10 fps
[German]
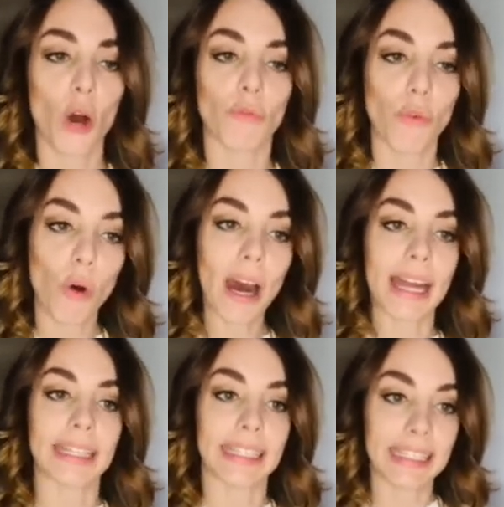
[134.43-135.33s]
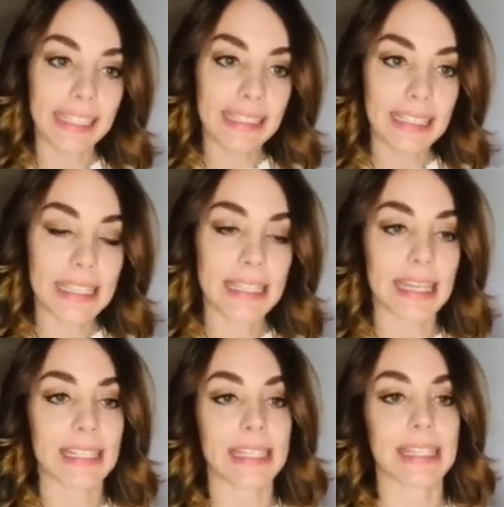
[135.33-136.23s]
Woran liegt es,
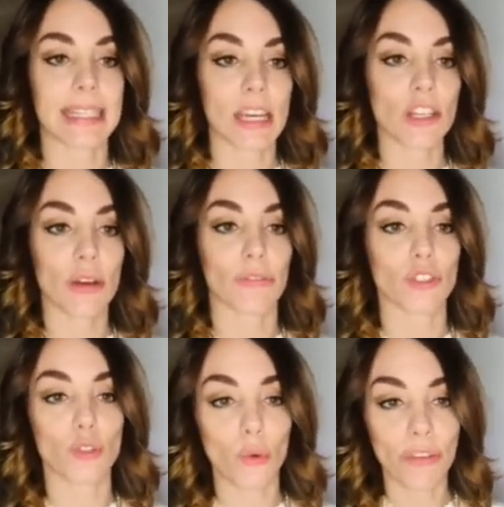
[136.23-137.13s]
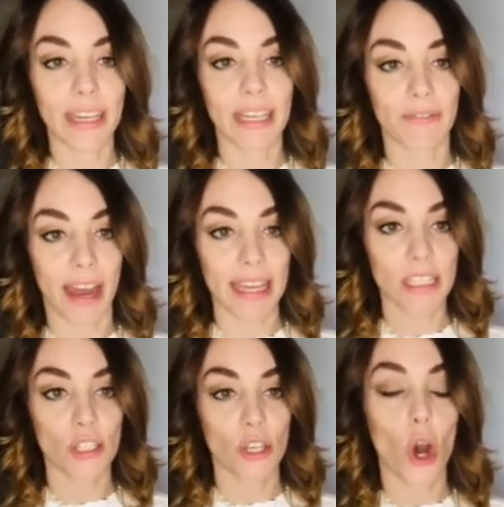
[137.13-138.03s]
dass die Gesellschaft so wenig
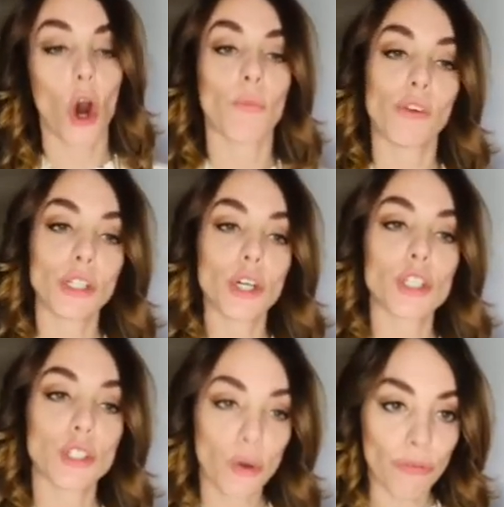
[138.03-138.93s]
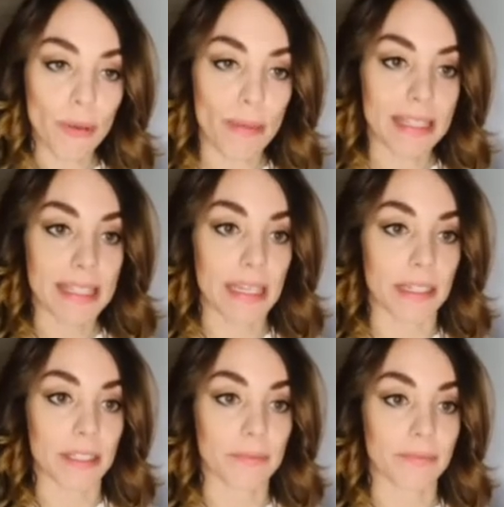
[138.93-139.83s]
weiß, obwohl doch so viel passiert?